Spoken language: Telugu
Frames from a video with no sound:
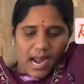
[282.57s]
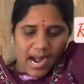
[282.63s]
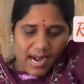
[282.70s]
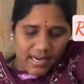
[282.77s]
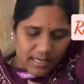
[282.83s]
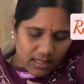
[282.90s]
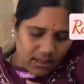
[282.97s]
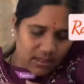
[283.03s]

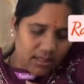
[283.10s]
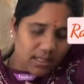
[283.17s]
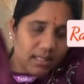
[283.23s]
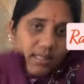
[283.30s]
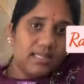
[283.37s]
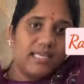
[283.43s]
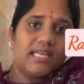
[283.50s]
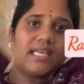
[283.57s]
అండ్
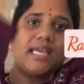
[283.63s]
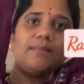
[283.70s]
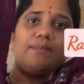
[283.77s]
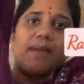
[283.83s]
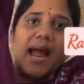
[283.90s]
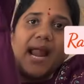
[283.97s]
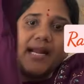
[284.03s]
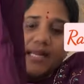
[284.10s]
దీనికి
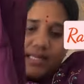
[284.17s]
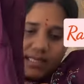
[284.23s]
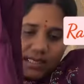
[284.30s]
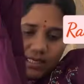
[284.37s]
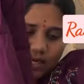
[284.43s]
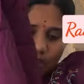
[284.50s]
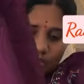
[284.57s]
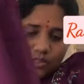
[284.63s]
ప్యాంట్ అయితే
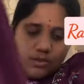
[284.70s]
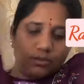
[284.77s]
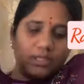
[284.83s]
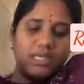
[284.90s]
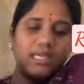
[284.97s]
ఇట్లా వస్తుంది